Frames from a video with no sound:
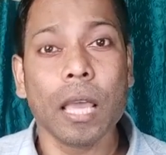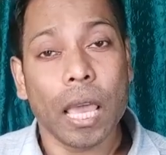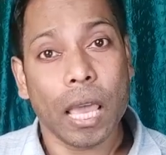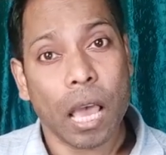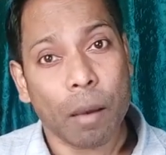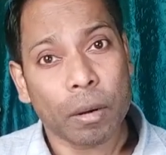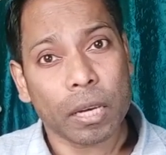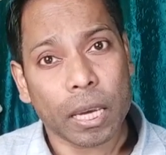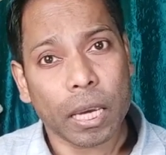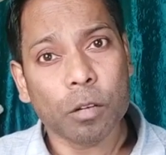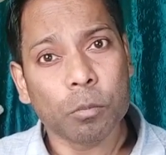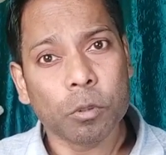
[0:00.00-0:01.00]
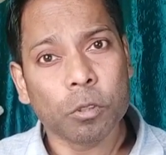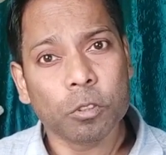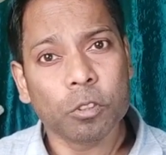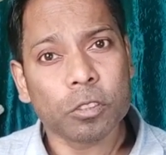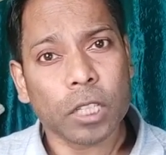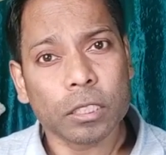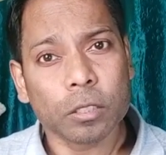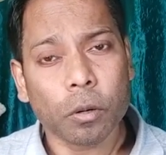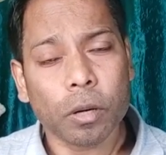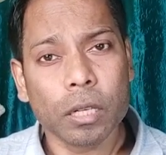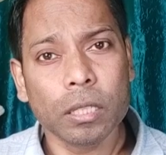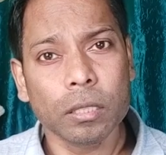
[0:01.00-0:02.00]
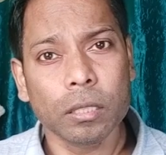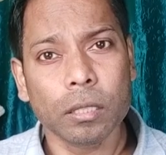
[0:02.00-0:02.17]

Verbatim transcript: হ্যাঁ আমাকে কেন মনোনীত জাতি করেনি